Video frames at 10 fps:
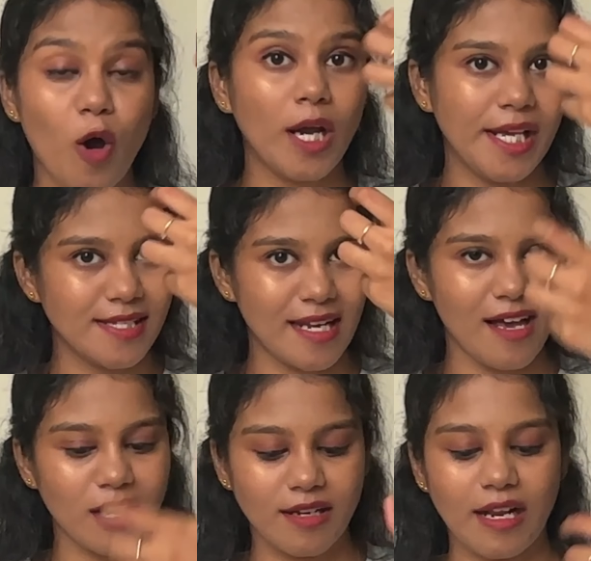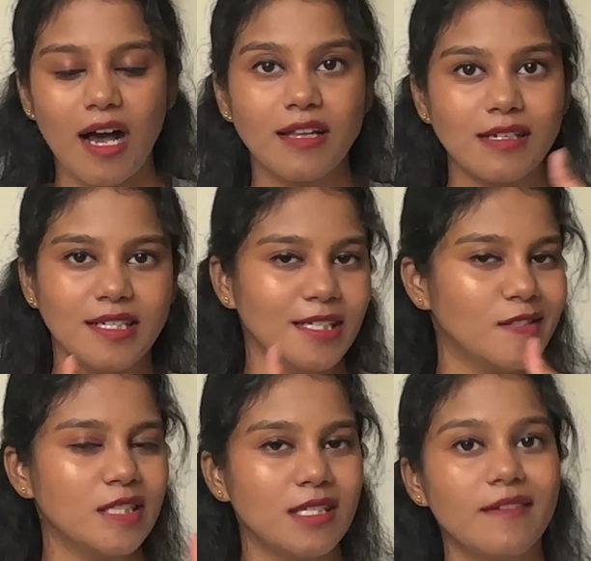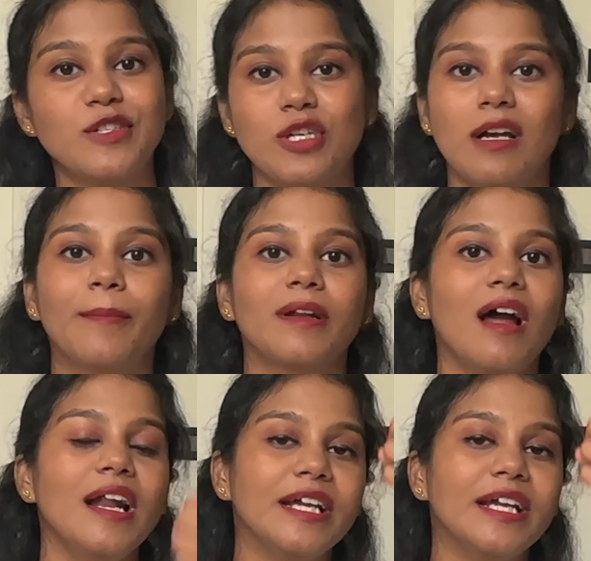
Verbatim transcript: ஆயில்ஸ் எல்லாம் இருக்குல்ல அதெல்லாம் நீங்கள் வந்து இதில் வச்சீங்க அப்படின்னா